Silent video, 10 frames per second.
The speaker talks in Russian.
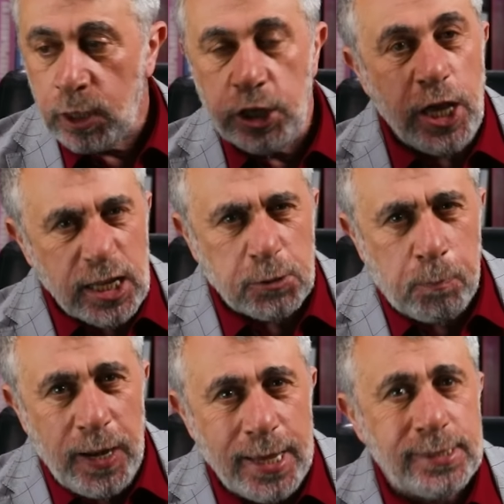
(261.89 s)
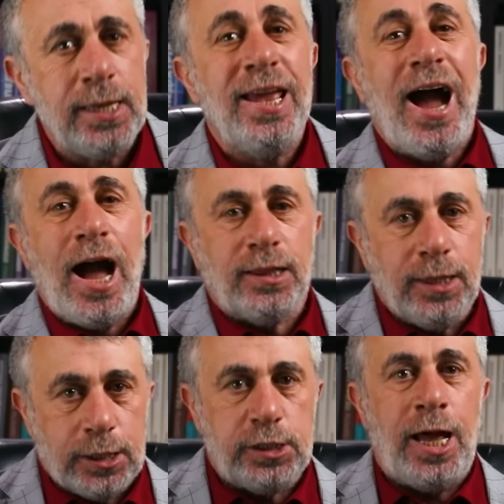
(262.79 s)
Есть плесень,
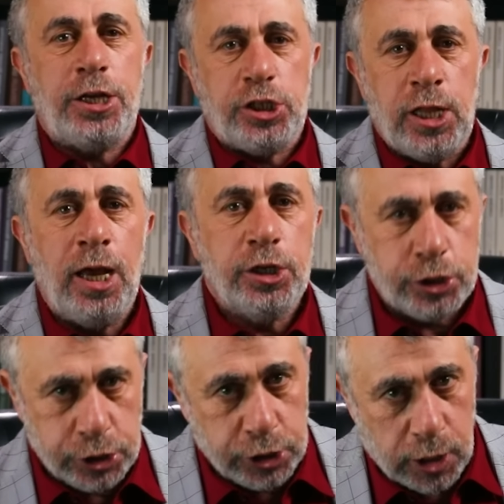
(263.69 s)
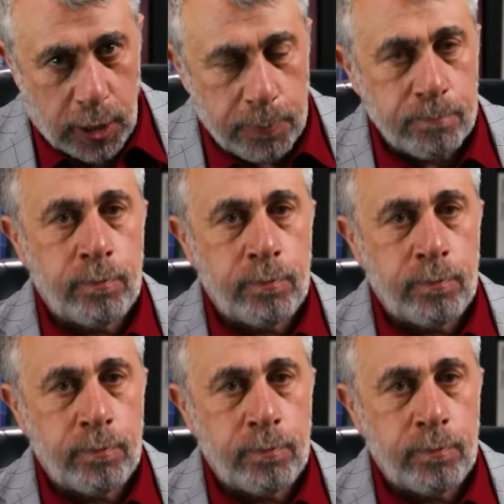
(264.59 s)
однозначно сыро.